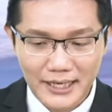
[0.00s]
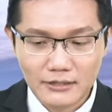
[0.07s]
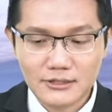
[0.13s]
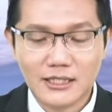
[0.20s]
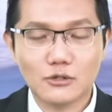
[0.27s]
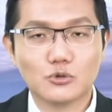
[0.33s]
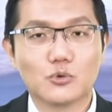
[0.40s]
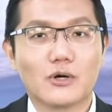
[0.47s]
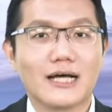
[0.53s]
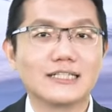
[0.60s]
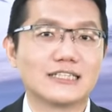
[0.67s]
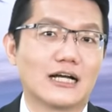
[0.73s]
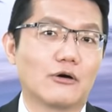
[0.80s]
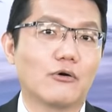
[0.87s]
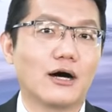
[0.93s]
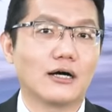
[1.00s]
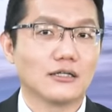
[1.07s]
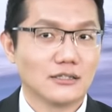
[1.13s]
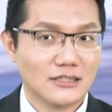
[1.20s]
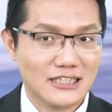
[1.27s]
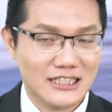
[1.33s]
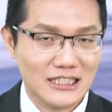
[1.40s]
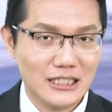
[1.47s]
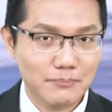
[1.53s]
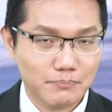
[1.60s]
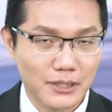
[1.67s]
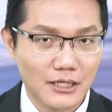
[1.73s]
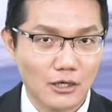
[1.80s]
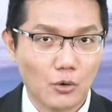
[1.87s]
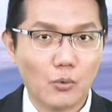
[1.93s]
票操作来讲的话，基
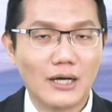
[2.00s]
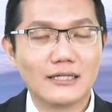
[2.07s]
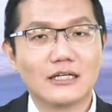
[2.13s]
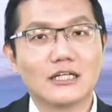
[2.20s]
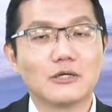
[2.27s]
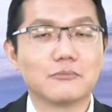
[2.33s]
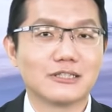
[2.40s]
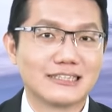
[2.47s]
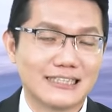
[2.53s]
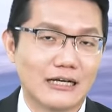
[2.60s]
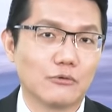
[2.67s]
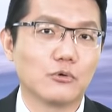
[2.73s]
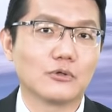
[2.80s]
本的观念你有没有掌